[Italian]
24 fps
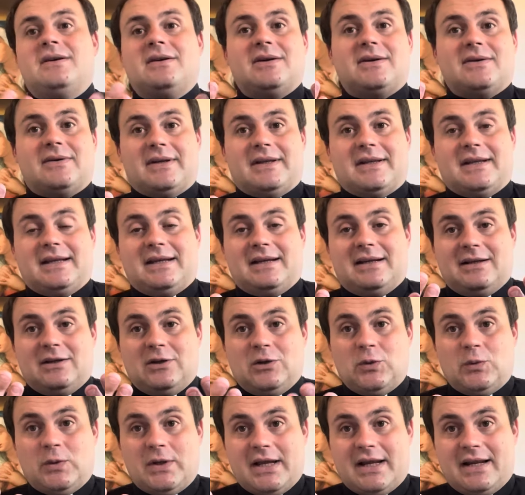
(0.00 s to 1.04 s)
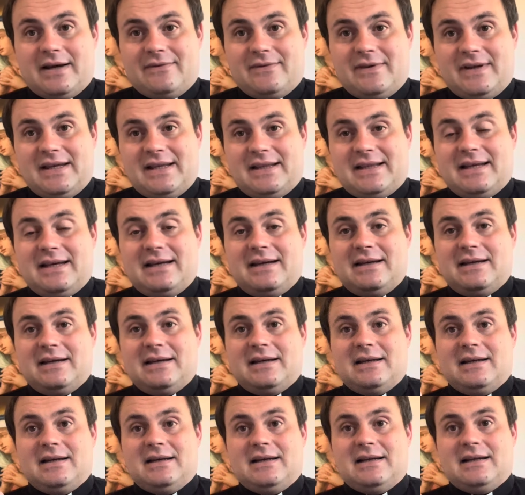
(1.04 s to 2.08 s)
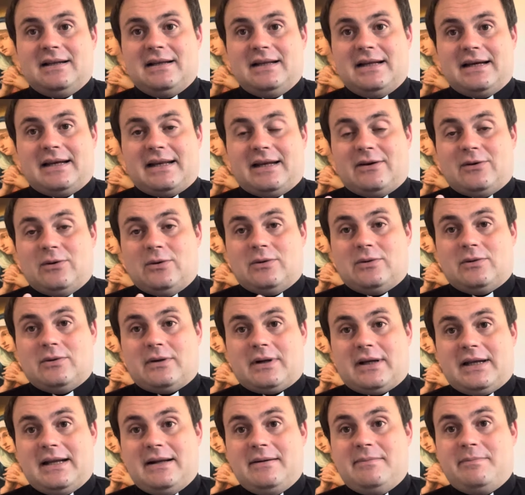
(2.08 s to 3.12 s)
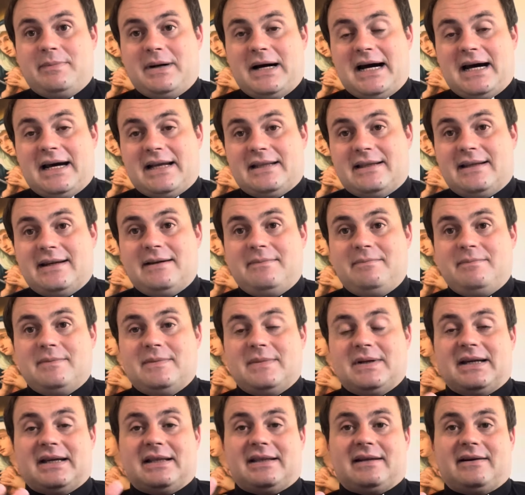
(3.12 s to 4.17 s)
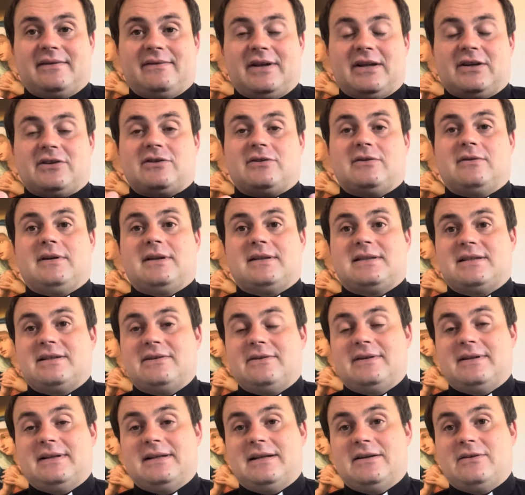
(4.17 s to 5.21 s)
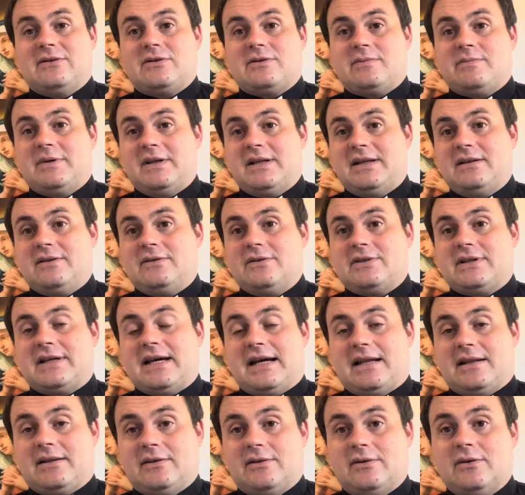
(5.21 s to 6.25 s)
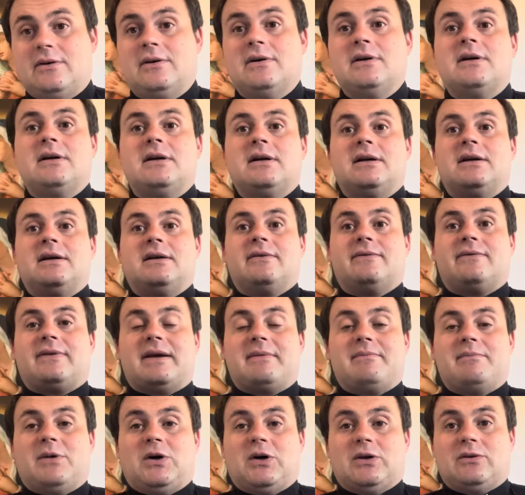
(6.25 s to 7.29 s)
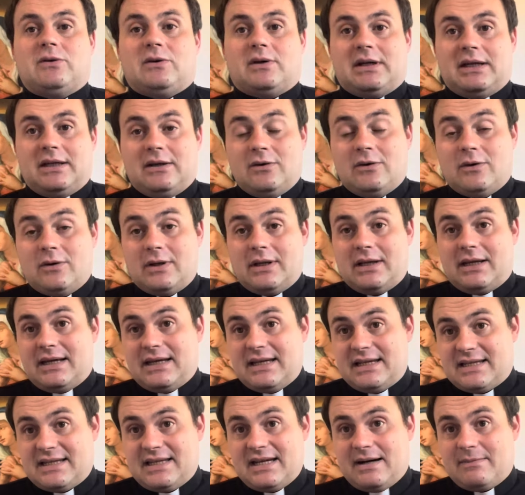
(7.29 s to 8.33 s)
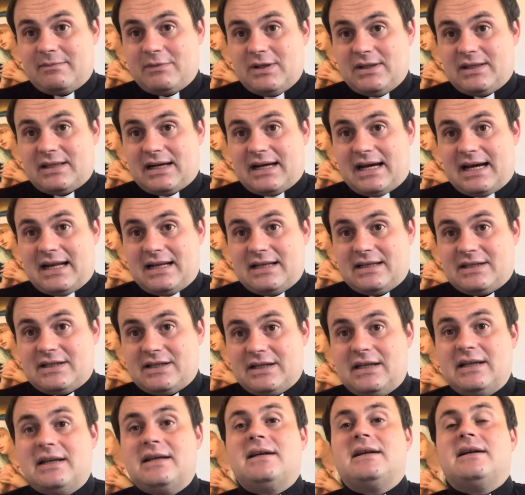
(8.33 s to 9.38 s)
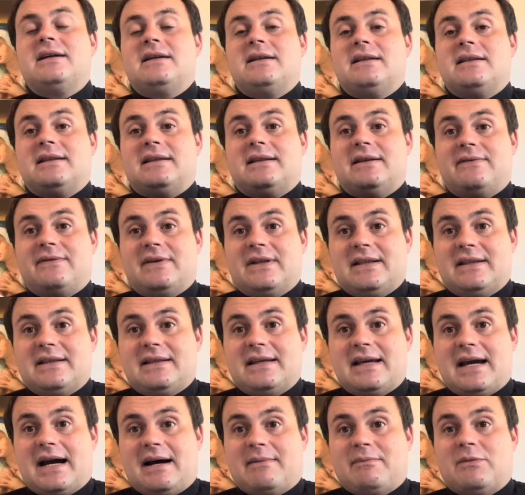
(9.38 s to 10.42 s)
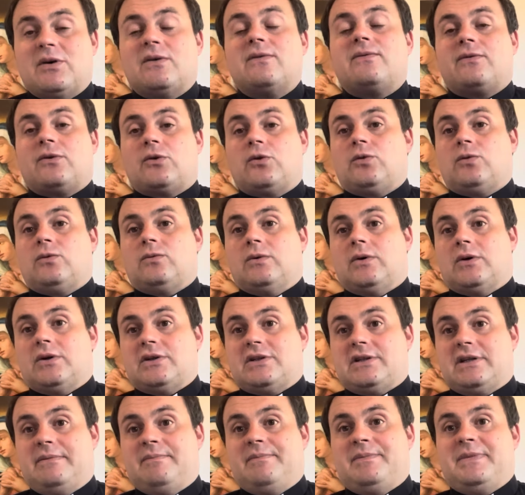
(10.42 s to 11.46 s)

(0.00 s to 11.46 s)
Quindi lui è la vite, l'agricoltore è il padre che attraverso l'azione dello Spirito Santo fa in modo che noi che siamo i tralci diventiamo fruttuosi.